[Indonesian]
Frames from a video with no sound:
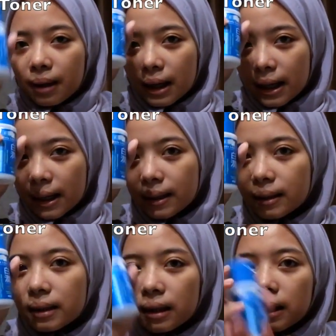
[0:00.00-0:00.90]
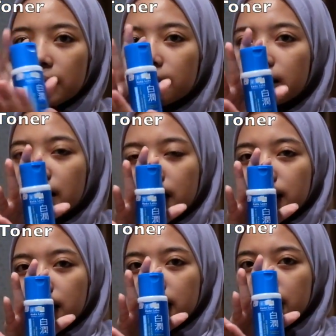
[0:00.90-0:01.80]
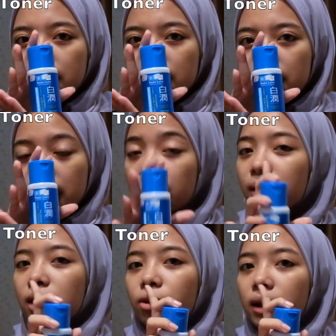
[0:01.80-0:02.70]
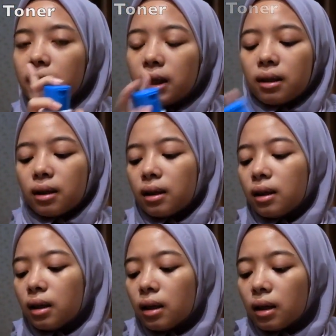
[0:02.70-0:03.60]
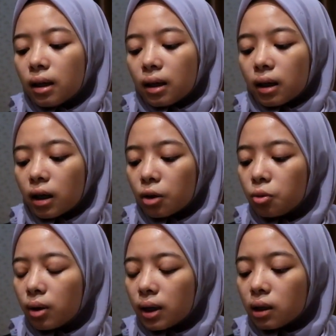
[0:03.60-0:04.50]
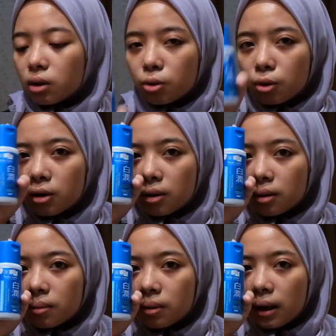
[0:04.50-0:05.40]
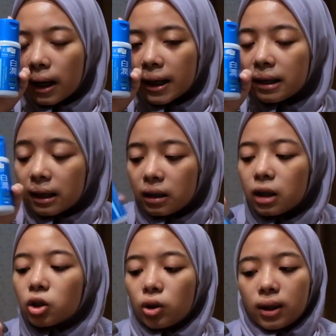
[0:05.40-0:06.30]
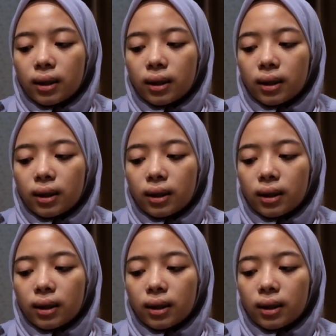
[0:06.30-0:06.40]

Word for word: pakai ini, ini kita double toning yang kedua itu hydrating